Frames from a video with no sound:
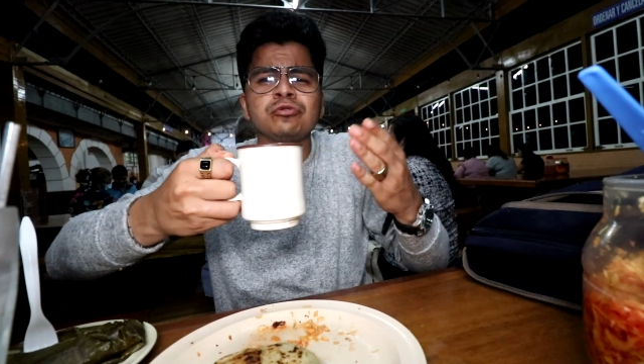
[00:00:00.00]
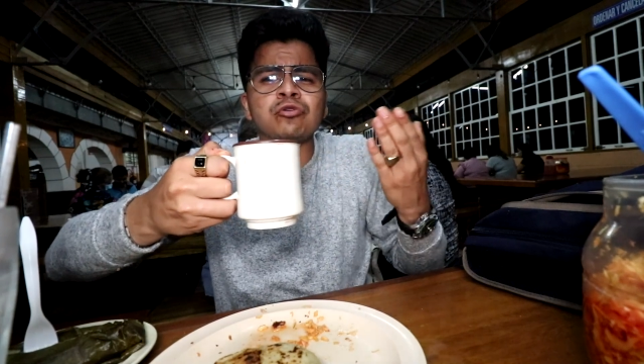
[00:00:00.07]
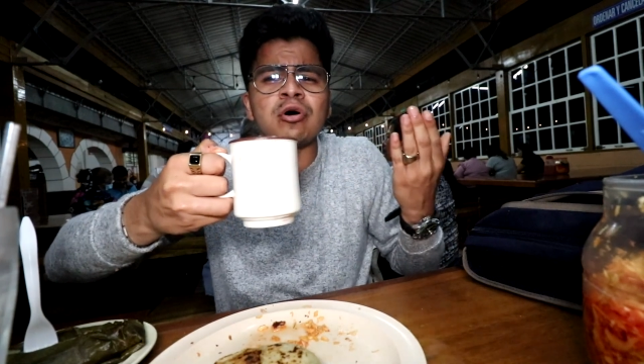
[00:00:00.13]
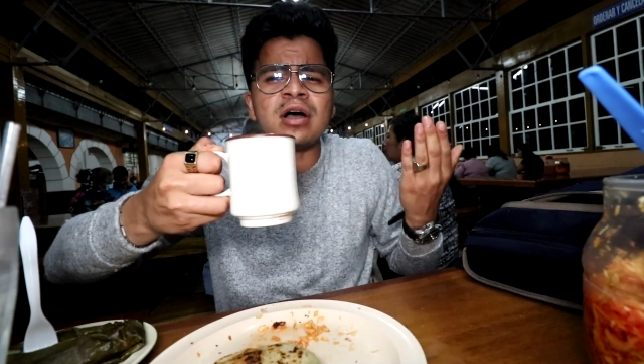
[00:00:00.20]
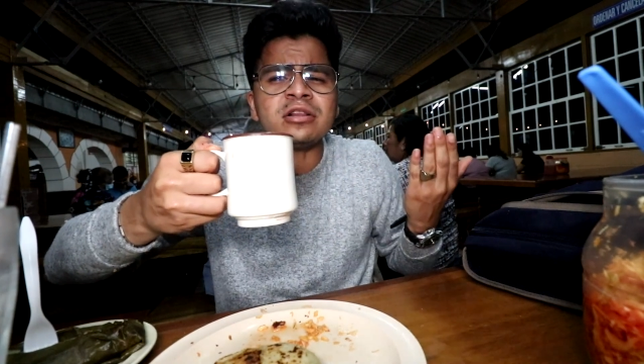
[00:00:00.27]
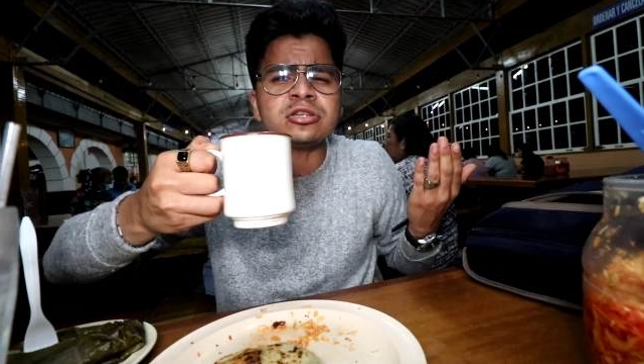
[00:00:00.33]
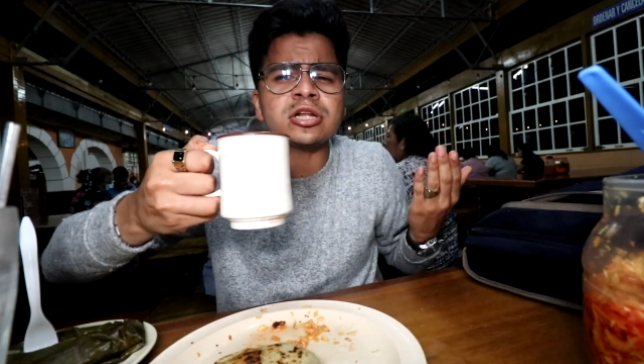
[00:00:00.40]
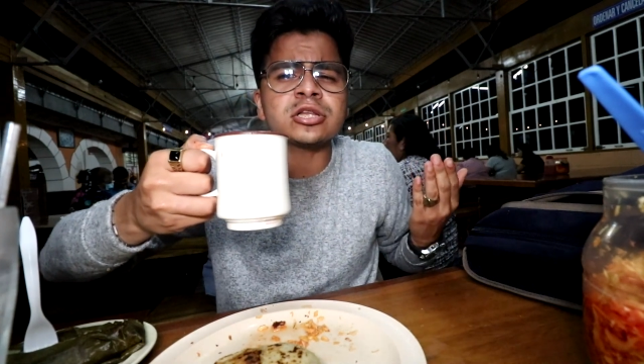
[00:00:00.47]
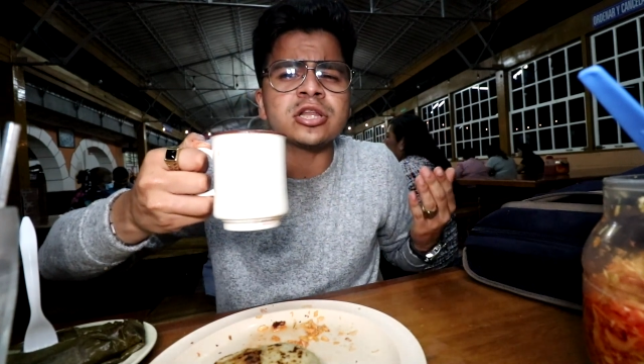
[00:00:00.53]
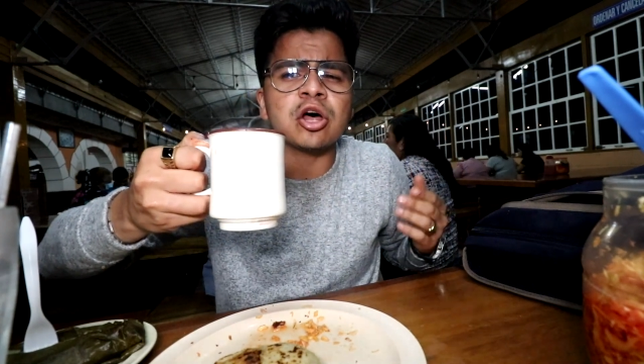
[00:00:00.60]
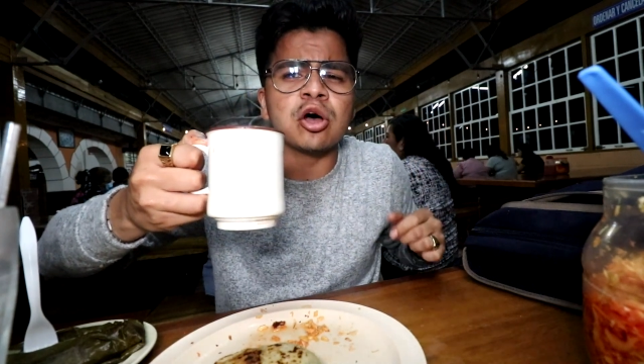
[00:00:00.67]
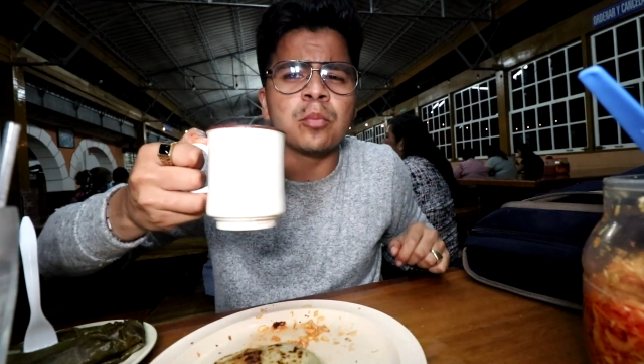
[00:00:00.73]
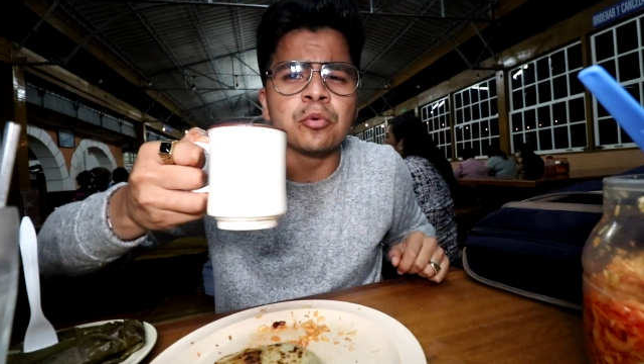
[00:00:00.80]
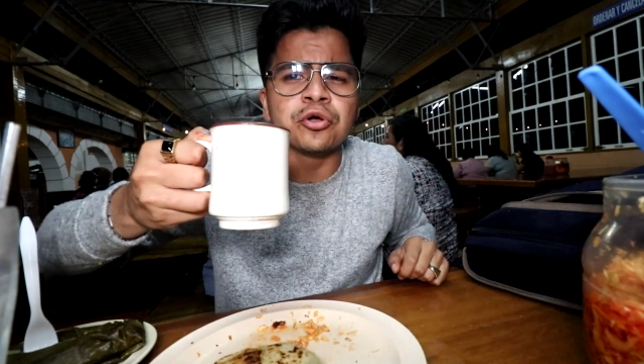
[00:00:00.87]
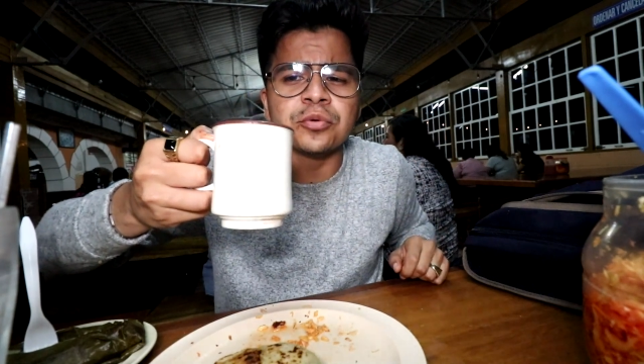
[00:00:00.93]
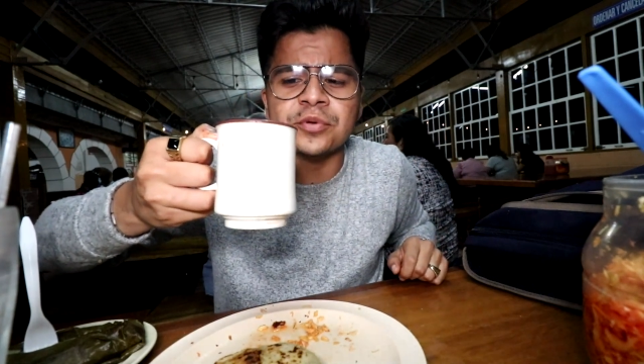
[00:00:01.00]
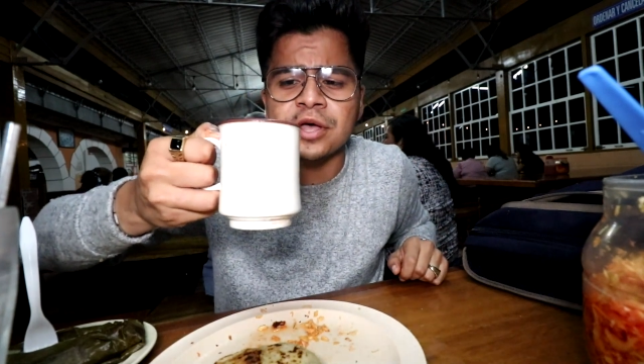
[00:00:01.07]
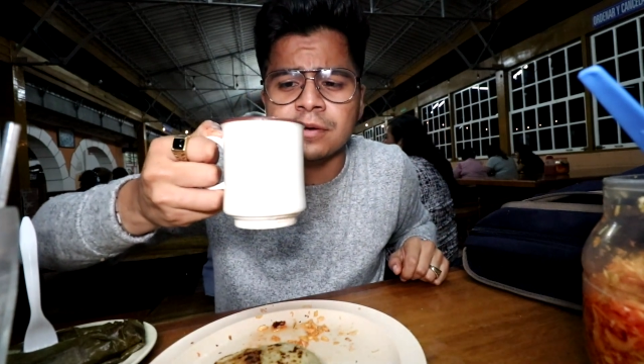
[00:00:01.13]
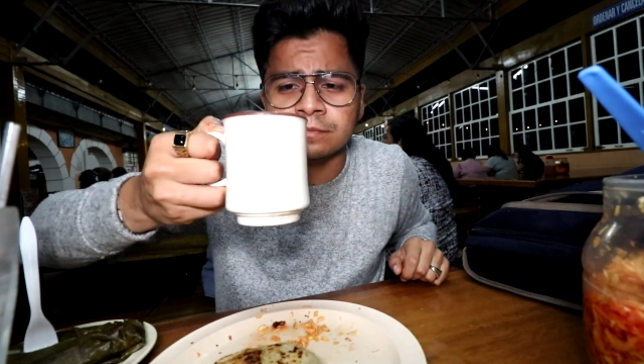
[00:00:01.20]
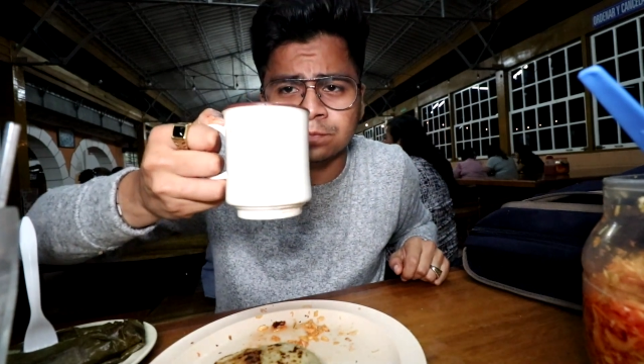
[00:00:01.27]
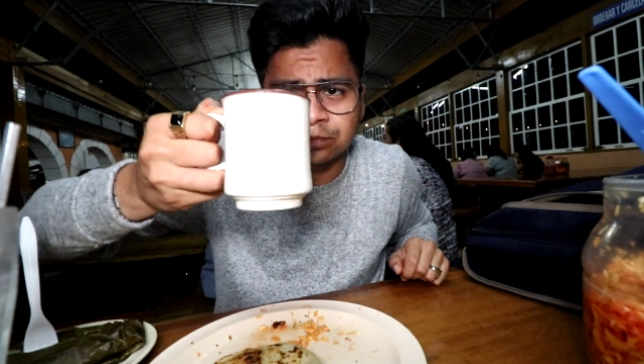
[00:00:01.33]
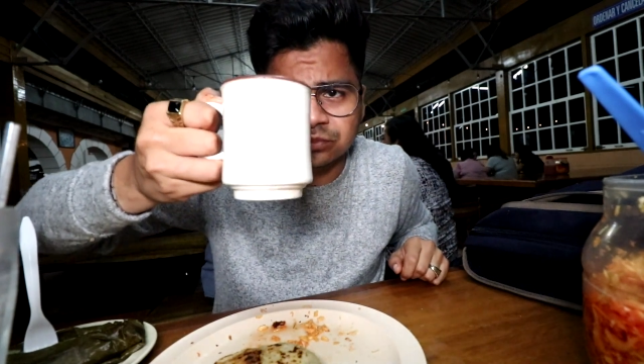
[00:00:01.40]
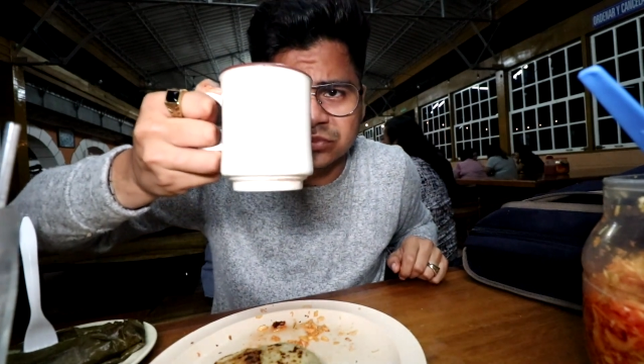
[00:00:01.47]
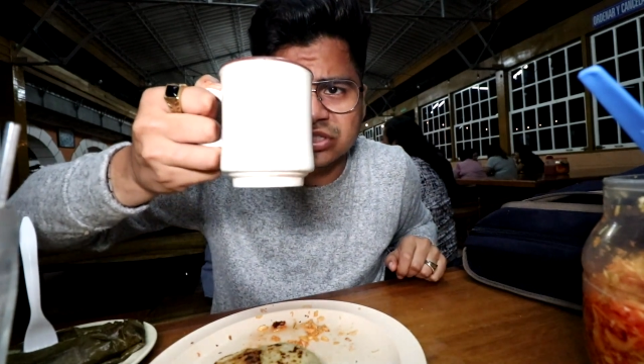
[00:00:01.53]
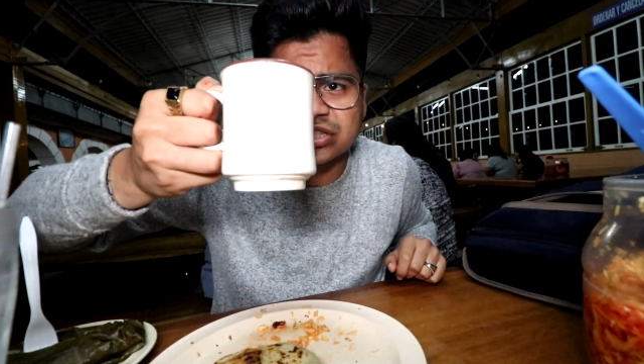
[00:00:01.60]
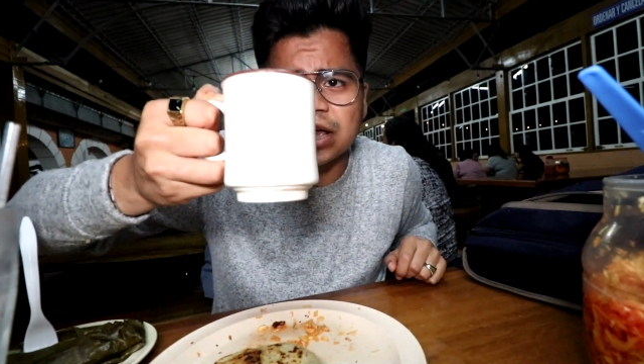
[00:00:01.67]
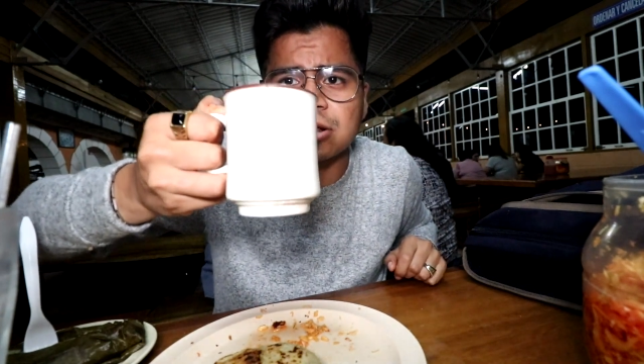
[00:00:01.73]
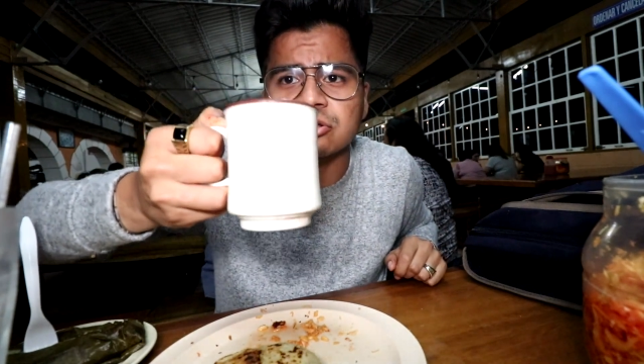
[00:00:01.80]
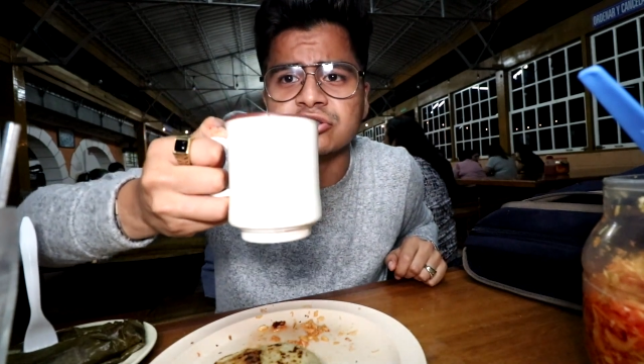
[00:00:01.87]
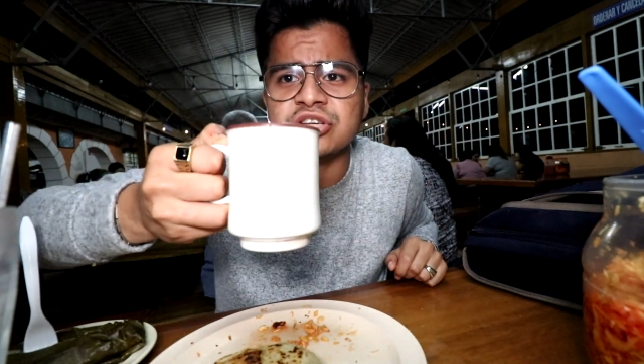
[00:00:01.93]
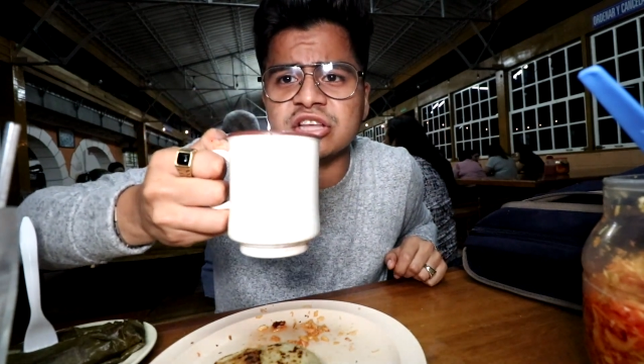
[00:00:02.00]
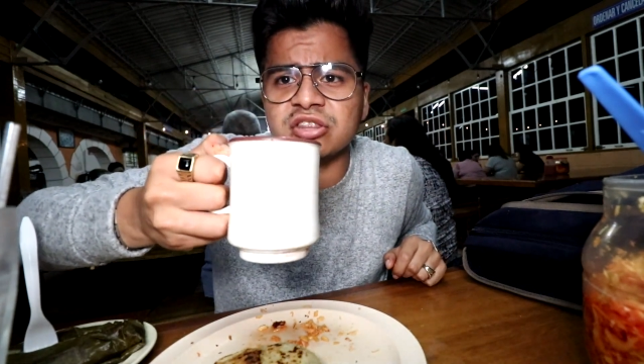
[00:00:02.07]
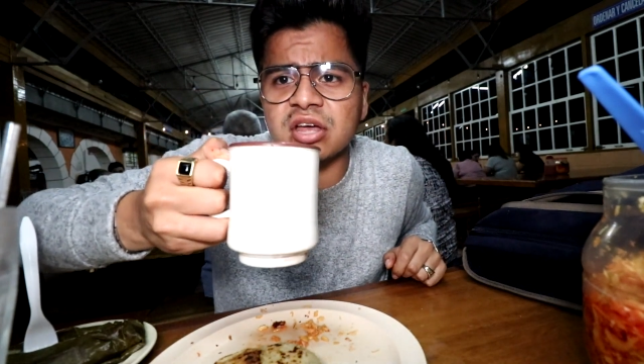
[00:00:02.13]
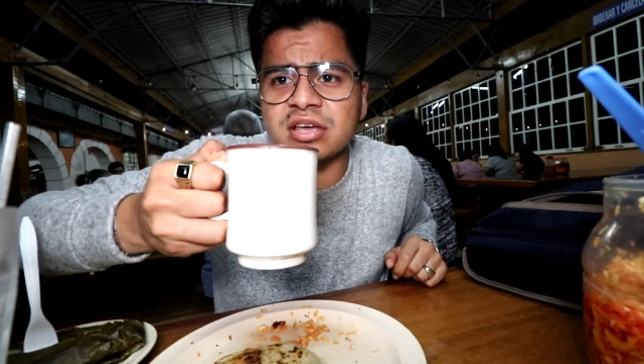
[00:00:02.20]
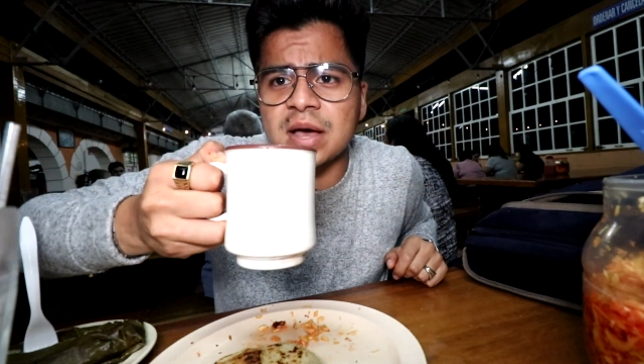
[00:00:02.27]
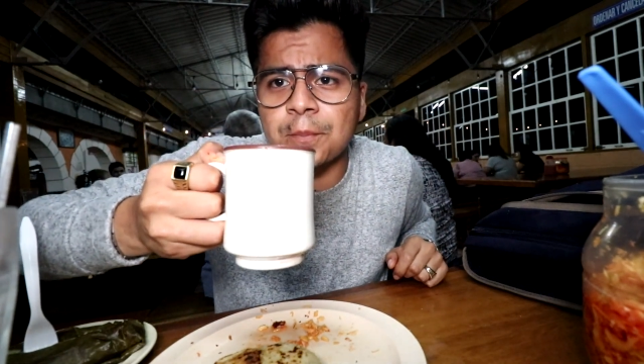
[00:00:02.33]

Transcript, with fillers: nos han tratado muy bien. Saludcita